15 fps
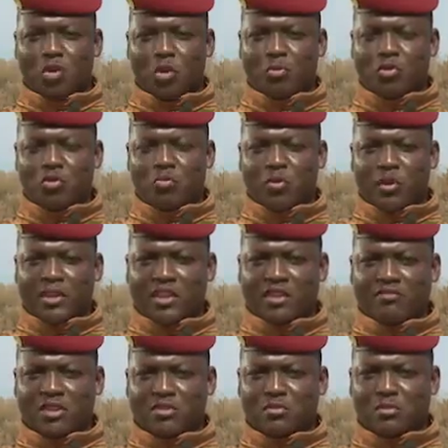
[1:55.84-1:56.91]
peuple du Burkina
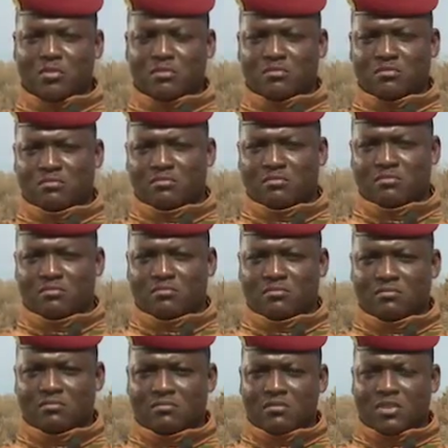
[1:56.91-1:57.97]
Faso,
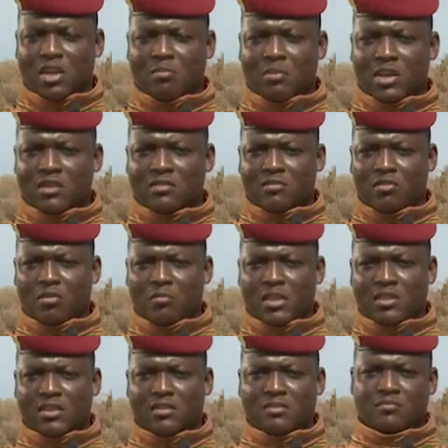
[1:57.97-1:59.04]
camarades
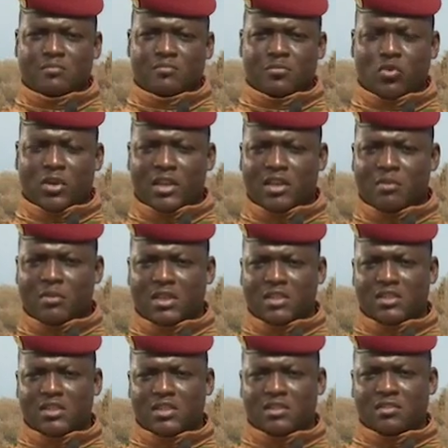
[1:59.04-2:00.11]
combattants pour la
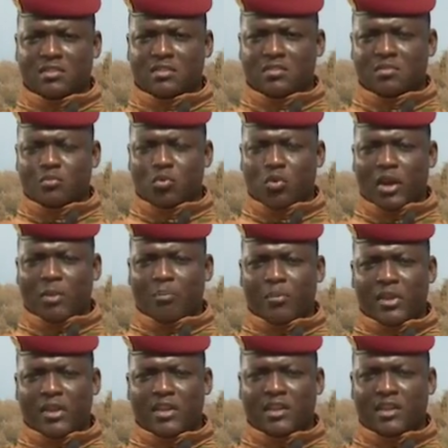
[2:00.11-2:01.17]
liberté, pour la
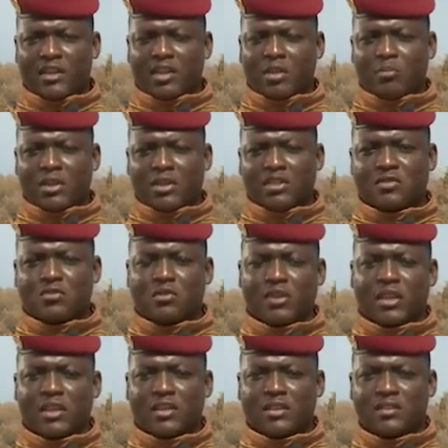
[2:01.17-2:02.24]
paix et l'indépendance
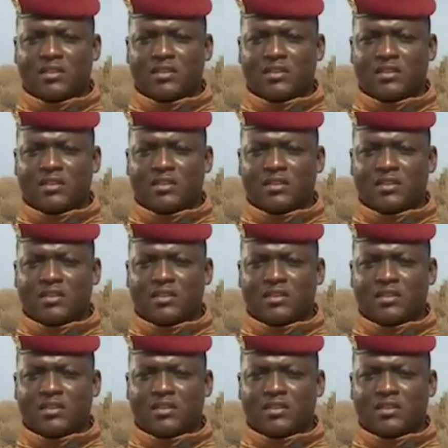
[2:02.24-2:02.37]
réelle.